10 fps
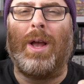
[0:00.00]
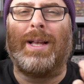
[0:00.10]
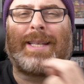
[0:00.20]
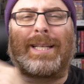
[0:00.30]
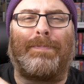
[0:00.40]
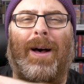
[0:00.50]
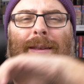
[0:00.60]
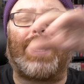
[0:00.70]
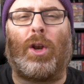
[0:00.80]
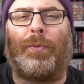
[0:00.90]
Ça se
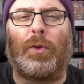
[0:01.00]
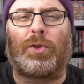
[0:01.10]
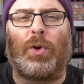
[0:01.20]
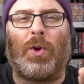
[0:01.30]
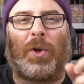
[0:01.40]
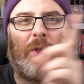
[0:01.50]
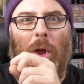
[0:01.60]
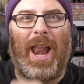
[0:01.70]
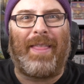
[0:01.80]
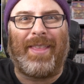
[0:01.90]
passe dans le futur de
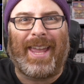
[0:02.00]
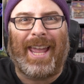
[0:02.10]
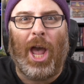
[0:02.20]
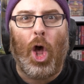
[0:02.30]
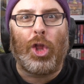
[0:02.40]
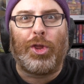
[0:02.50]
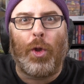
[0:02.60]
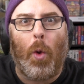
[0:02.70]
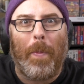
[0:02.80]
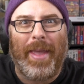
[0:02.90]
l'année
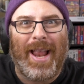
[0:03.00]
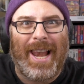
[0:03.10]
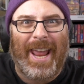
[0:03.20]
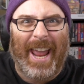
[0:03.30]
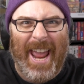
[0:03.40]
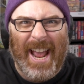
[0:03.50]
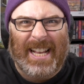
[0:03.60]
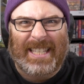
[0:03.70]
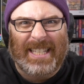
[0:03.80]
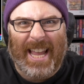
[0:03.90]

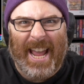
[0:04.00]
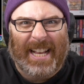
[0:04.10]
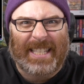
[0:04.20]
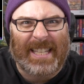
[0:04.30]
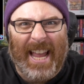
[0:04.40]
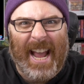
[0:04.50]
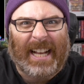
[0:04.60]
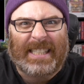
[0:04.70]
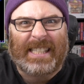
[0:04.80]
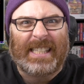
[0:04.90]

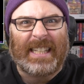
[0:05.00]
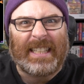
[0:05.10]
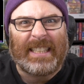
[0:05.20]
2000XXX.